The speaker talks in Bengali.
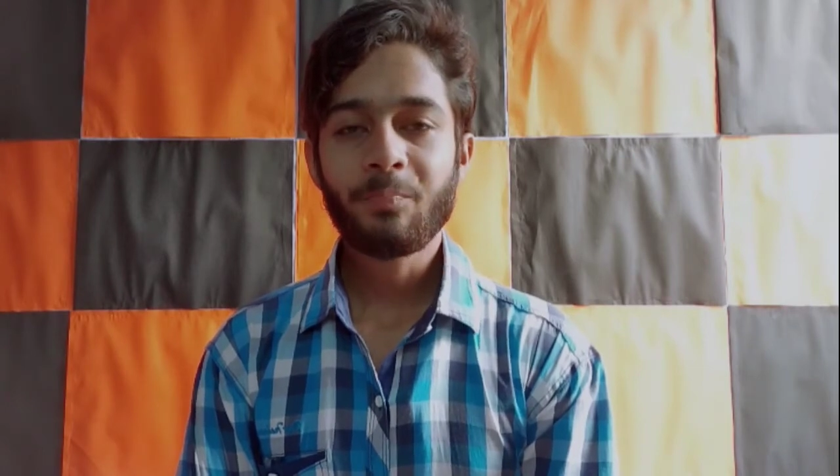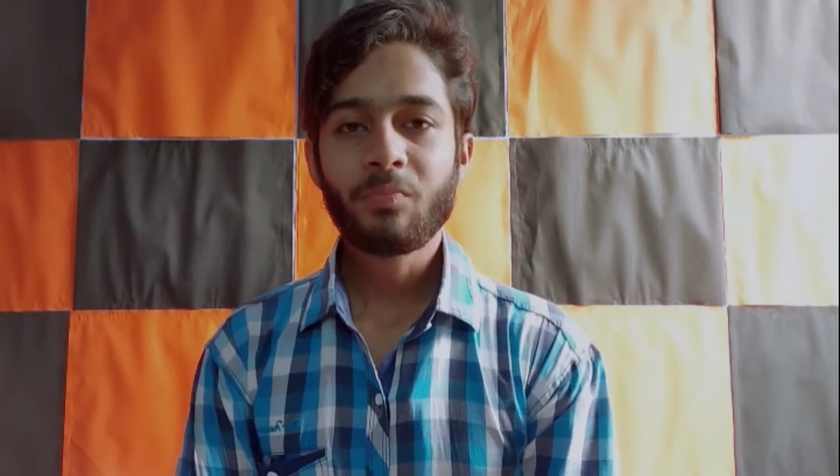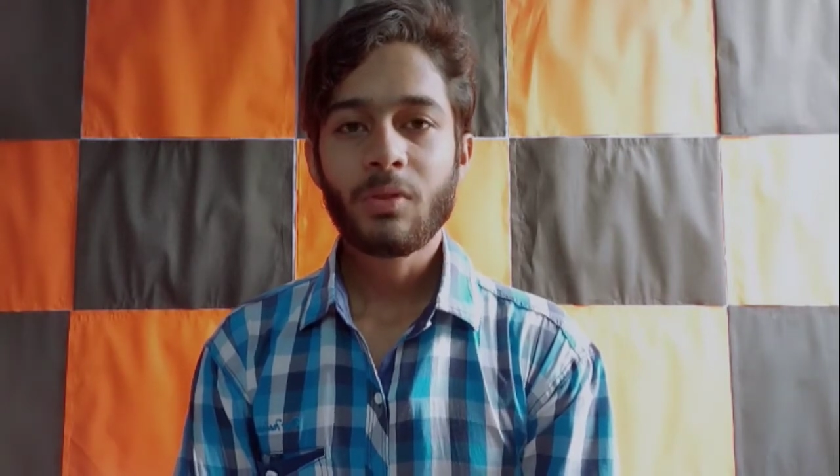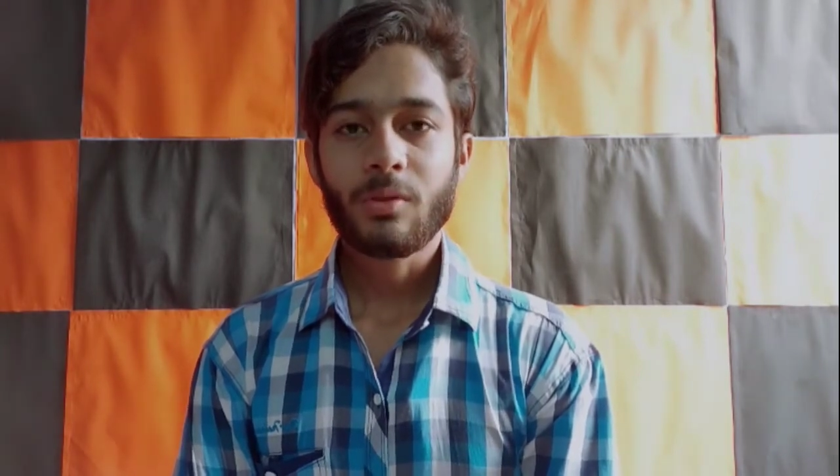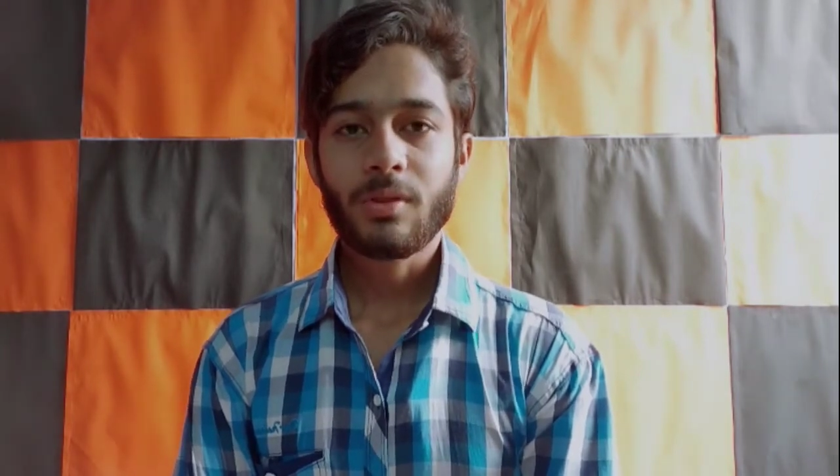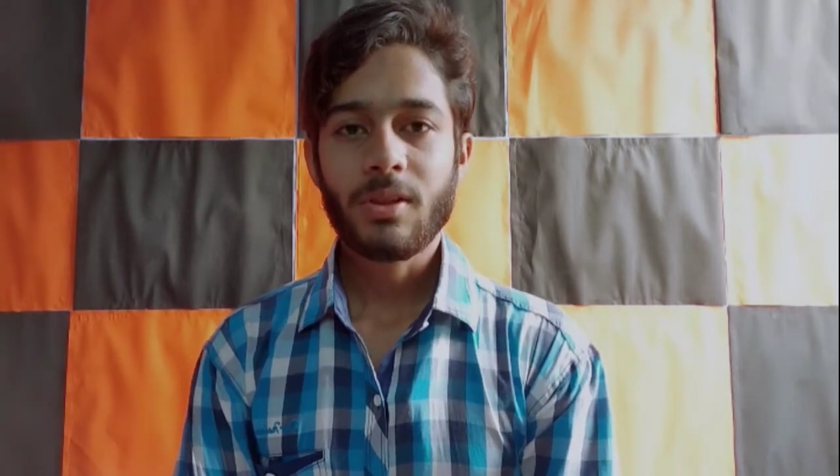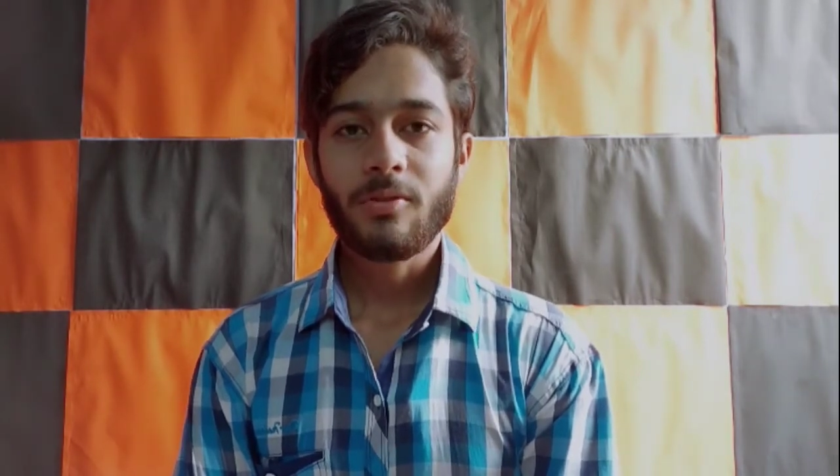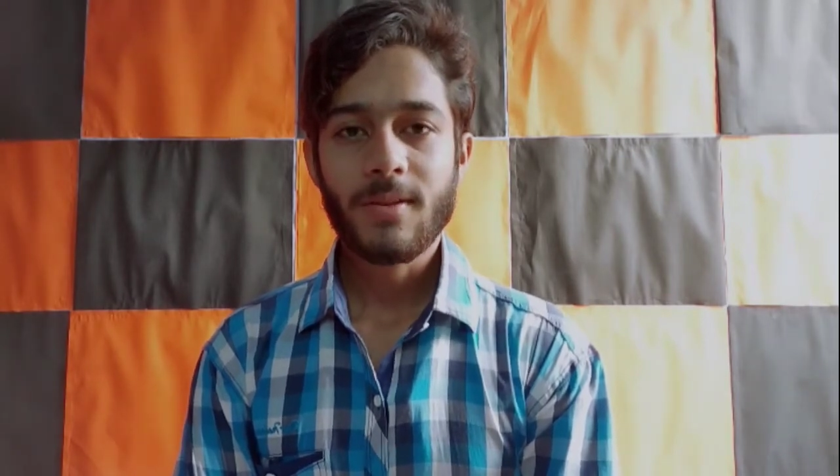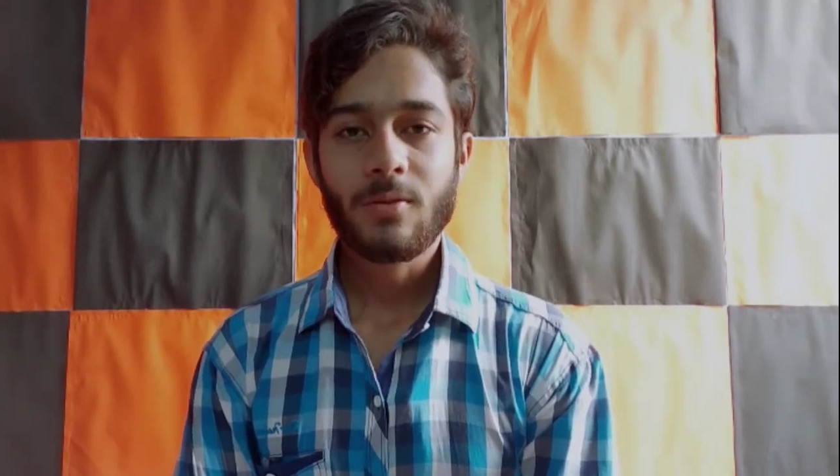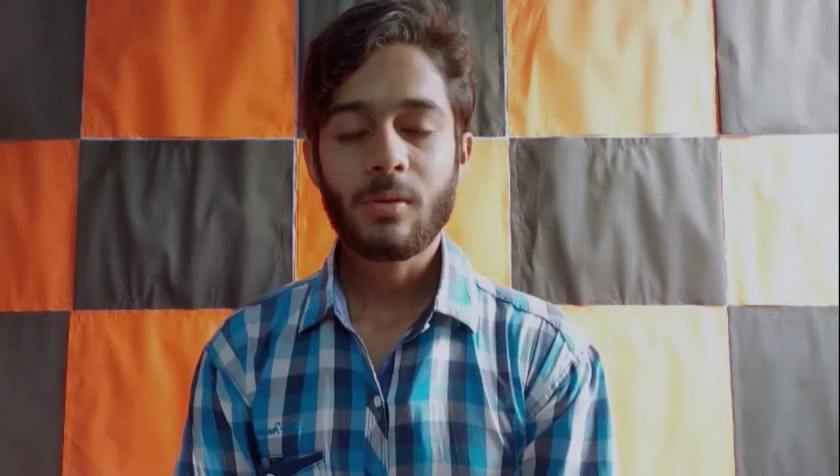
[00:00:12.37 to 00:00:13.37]
তো সেই
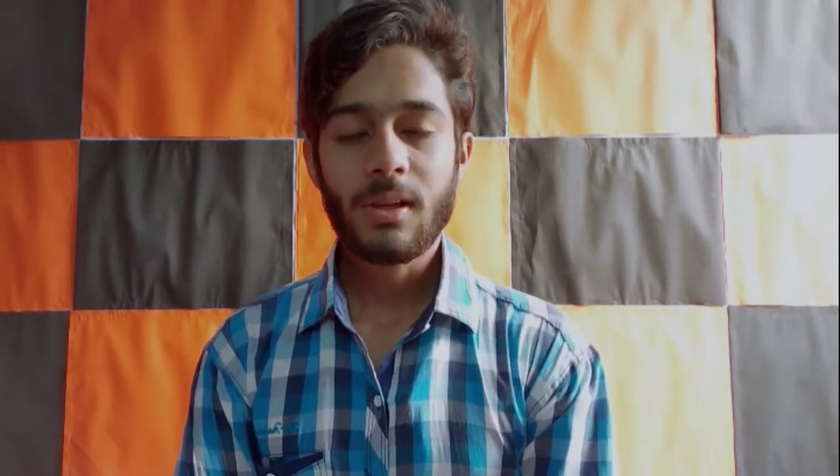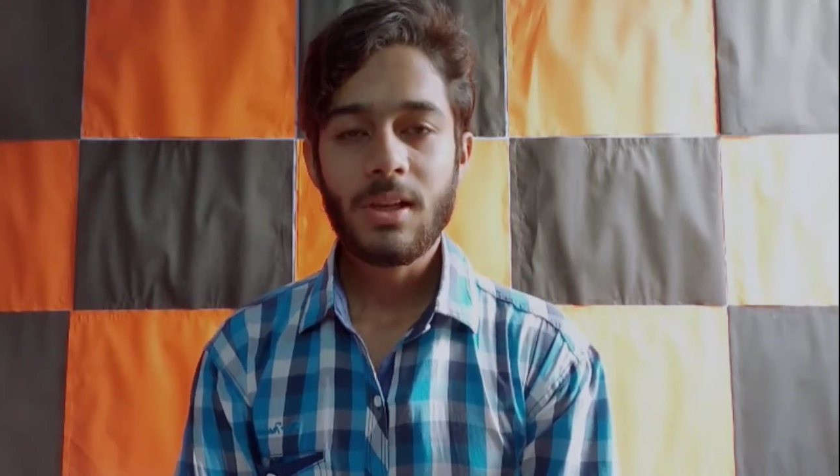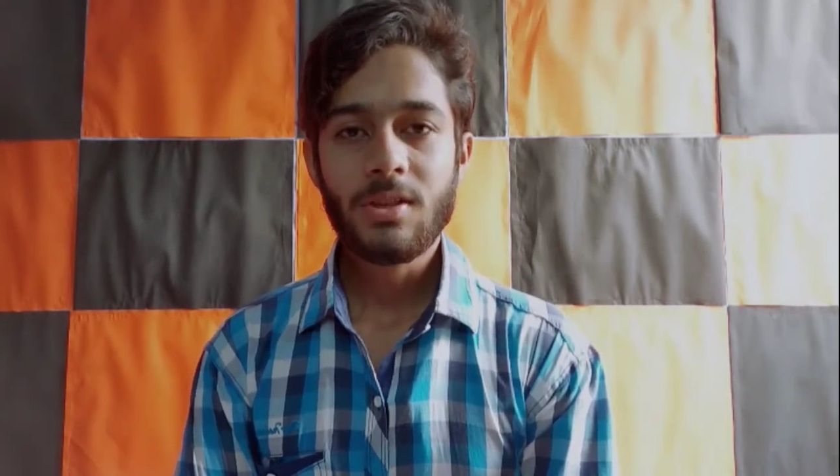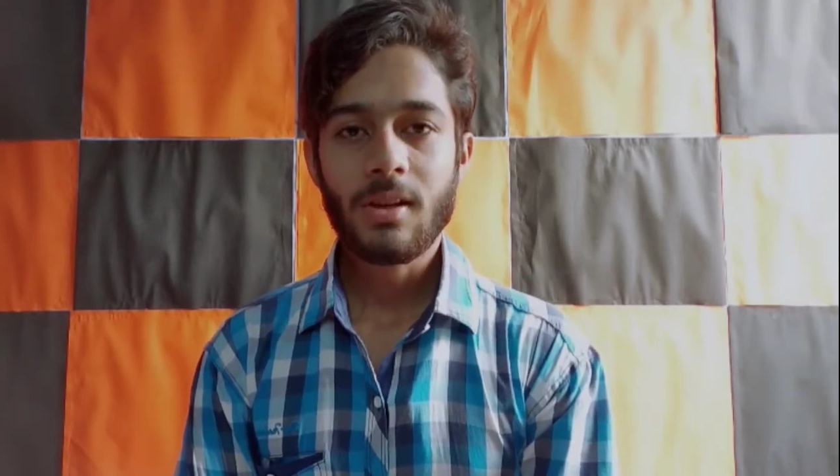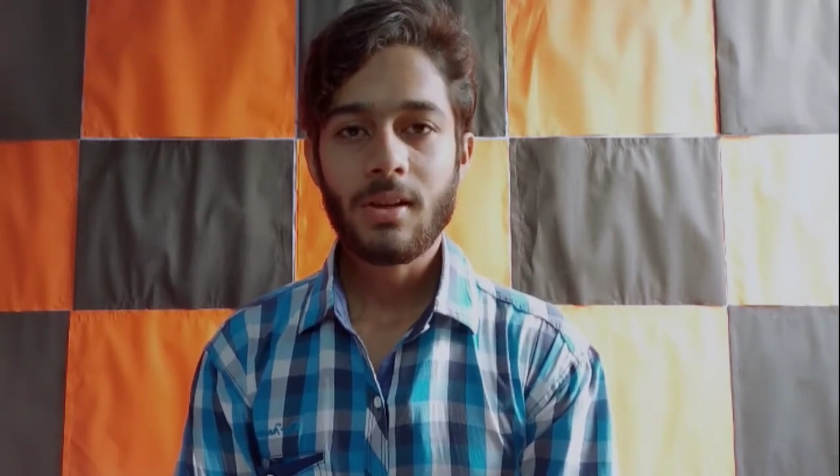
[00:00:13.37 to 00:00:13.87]
ট্রিক্সগুলো কী সেটা